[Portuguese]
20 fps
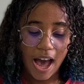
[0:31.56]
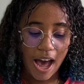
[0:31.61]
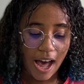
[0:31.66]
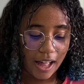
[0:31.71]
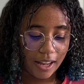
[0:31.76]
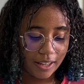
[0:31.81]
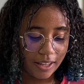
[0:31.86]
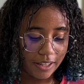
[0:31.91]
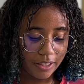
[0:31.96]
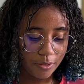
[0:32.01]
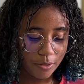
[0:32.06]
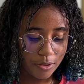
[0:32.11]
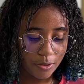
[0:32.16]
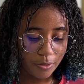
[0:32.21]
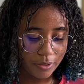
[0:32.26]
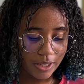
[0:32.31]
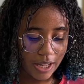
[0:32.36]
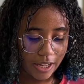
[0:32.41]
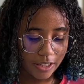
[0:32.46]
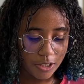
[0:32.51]
além dos
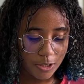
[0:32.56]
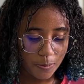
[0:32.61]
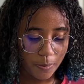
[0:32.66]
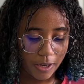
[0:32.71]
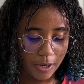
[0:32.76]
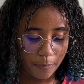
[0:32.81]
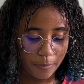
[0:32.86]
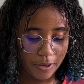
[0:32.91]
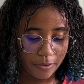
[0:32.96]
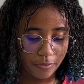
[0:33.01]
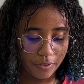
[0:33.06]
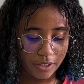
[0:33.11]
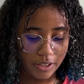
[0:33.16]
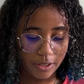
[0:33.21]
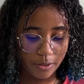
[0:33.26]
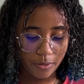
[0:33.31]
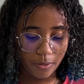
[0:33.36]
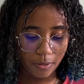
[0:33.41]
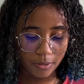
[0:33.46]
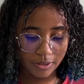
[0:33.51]
cuidados para
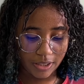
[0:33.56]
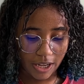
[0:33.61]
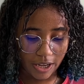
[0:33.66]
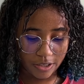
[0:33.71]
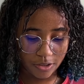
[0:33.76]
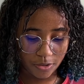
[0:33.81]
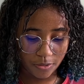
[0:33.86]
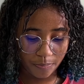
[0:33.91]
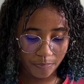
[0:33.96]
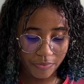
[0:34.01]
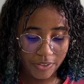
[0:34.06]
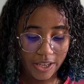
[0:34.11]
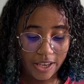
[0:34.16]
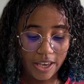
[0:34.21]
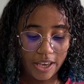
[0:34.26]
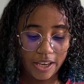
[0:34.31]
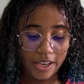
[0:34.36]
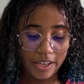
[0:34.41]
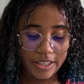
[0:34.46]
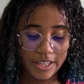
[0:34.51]
prevenir o contágio,
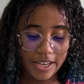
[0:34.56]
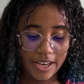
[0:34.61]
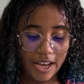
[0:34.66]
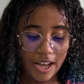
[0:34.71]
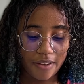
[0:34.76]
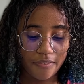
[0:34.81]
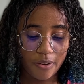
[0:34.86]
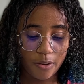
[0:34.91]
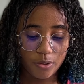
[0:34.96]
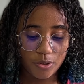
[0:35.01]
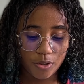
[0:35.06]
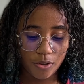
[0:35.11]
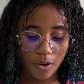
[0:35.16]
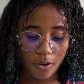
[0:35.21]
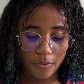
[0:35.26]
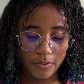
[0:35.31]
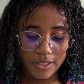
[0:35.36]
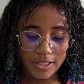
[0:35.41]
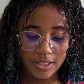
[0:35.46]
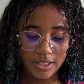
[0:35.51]
indicava aos
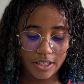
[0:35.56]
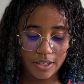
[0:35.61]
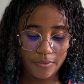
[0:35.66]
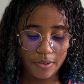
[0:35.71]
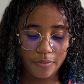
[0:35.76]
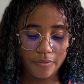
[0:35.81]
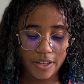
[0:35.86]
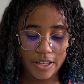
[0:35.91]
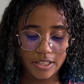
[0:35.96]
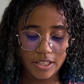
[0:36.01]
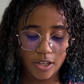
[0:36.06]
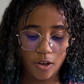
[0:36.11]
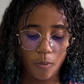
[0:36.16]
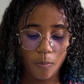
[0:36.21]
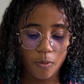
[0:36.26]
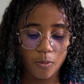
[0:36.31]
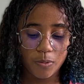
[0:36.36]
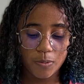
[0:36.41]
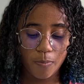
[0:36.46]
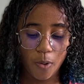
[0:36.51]
jovens que vivessem
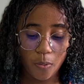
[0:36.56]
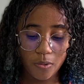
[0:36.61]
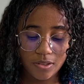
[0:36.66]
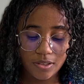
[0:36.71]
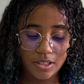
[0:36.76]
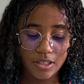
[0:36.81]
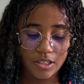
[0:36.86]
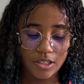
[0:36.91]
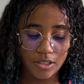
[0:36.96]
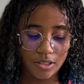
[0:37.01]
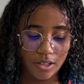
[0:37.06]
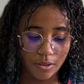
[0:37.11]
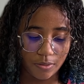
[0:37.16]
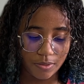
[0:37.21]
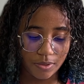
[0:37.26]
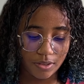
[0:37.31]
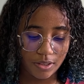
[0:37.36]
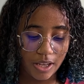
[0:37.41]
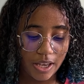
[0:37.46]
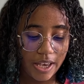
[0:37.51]
como bons
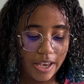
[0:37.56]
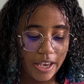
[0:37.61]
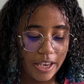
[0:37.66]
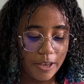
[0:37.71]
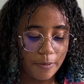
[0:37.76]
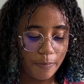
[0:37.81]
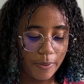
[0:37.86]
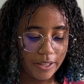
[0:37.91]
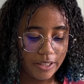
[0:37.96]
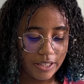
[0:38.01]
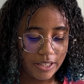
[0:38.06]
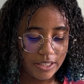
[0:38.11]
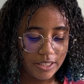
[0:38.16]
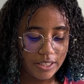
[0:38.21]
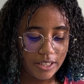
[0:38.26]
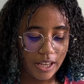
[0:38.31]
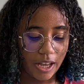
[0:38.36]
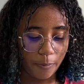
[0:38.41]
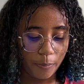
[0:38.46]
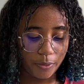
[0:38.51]
cristãos e
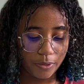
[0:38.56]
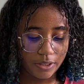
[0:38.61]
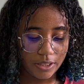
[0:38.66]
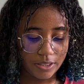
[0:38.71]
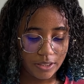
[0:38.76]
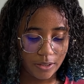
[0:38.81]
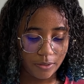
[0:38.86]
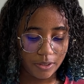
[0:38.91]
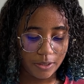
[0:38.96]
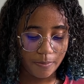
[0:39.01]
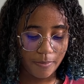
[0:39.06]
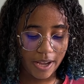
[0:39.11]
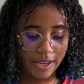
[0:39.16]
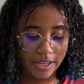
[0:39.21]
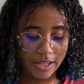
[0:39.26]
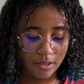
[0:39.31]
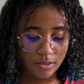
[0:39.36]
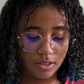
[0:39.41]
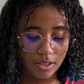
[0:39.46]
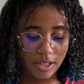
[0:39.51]
pedisse a proteção de
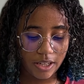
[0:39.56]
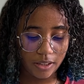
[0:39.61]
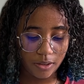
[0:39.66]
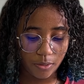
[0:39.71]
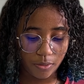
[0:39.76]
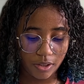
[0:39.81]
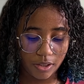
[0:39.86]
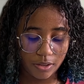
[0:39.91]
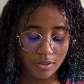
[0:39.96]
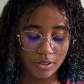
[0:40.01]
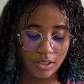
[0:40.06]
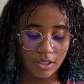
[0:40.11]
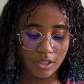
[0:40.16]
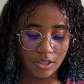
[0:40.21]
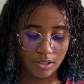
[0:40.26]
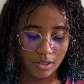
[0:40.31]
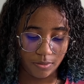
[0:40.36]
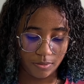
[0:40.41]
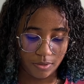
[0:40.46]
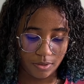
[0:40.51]
Maria Auxiliadora dos
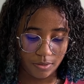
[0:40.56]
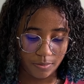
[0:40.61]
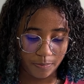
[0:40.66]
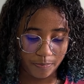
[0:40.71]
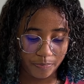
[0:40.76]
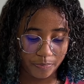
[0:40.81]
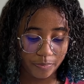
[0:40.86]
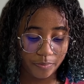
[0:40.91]
cristãos.